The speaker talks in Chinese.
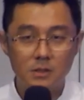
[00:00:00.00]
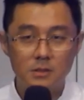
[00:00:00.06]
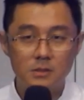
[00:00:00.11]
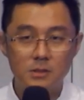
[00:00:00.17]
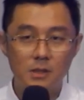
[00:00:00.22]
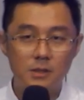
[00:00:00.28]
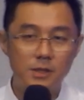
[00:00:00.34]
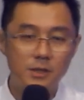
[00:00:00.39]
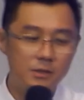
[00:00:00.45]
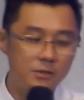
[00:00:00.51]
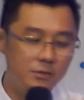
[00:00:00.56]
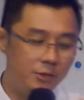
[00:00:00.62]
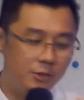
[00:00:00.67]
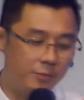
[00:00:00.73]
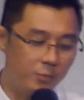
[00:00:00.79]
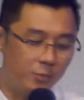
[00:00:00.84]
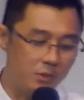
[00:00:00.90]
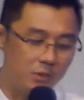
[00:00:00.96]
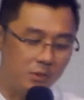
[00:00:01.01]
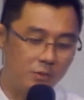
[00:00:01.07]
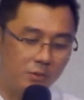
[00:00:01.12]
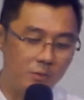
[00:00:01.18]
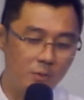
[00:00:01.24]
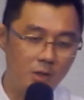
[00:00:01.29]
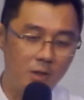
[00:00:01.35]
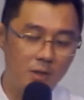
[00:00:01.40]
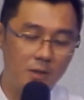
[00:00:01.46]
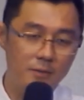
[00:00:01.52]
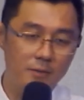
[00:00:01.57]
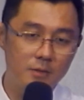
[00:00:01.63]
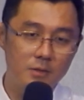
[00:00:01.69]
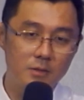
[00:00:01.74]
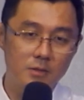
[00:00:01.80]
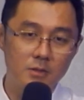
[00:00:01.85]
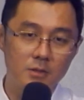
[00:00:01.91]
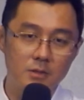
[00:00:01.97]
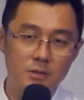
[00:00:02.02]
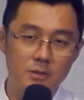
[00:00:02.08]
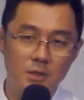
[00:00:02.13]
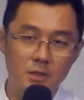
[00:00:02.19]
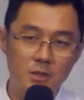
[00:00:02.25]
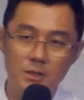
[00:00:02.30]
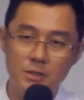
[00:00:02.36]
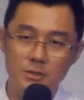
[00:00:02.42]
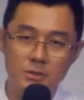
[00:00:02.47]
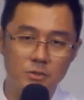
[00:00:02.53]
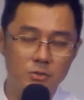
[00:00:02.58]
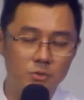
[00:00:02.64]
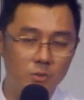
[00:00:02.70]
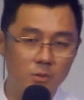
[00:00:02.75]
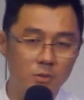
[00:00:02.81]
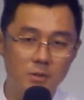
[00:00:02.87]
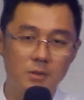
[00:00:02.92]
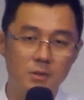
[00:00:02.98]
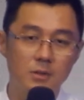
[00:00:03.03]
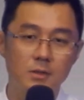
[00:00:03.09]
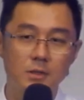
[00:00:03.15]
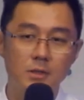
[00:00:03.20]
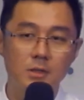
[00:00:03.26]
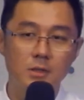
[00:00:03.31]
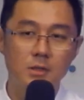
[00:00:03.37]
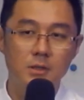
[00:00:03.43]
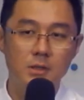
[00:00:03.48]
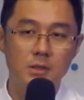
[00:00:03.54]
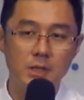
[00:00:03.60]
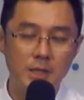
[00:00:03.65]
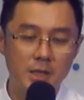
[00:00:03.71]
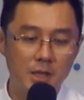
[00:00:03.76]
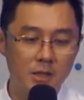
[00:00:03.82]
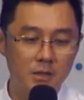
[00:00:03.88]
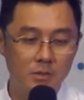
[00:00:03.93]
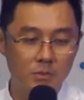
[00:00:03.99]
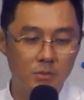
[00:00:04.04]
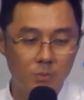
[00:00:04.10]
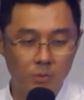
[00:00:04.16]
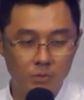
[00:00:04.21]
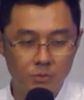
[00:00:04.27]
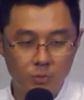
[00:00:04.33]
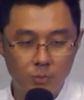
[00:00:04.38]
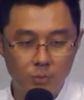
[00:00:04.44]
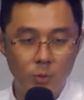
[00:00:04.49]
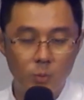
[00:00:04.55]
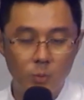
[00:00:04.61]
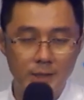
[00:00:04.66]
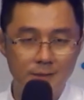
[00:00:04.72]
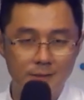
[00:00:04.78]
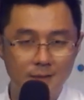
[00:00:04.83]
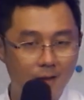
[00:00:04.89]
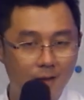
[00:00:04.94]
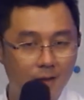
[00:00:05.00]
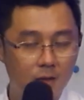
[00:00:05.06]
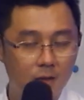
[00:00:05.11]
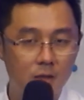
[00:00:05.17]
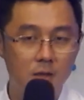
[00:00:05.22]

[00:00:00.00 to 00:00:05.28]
上帝跟叶伯的对话，上帝只说：“你看我多么伟大，